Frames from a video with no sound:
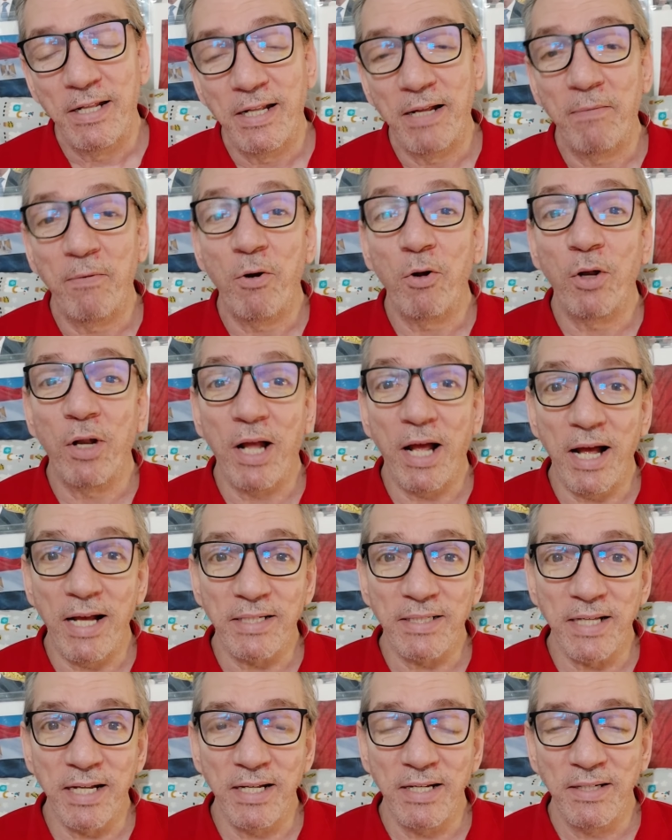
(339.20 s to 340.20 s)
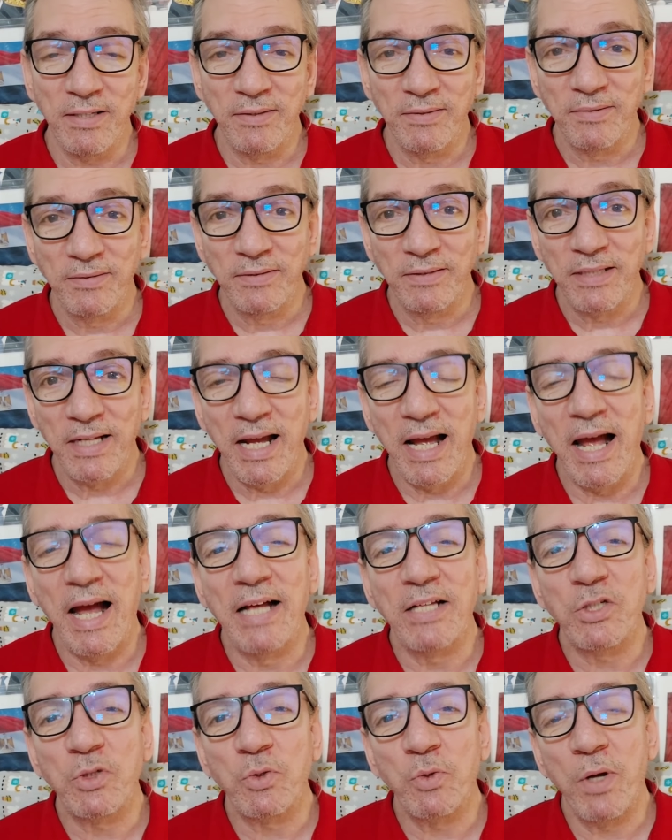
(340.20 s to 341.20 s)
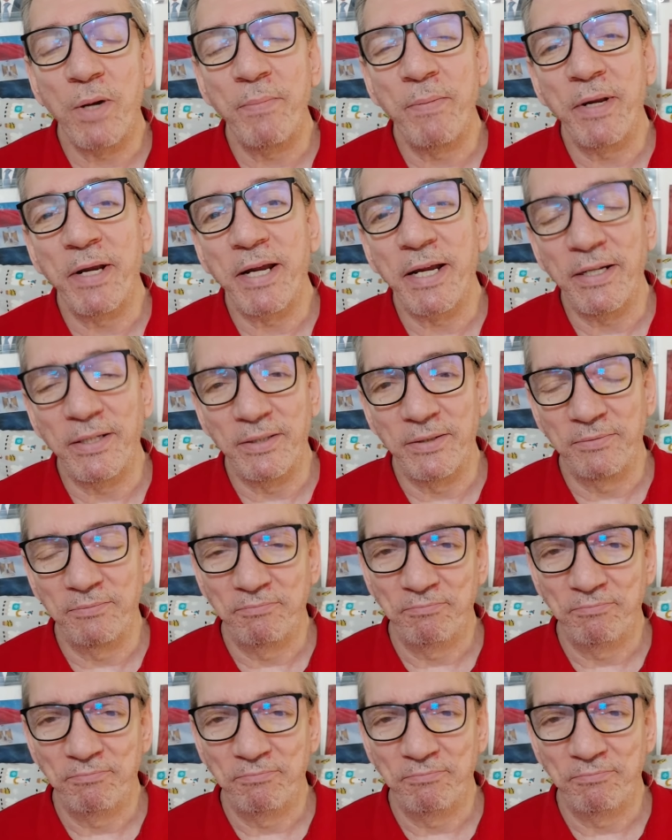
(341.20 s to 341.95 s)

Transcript: طب هو اللي حصل أسوأ من كده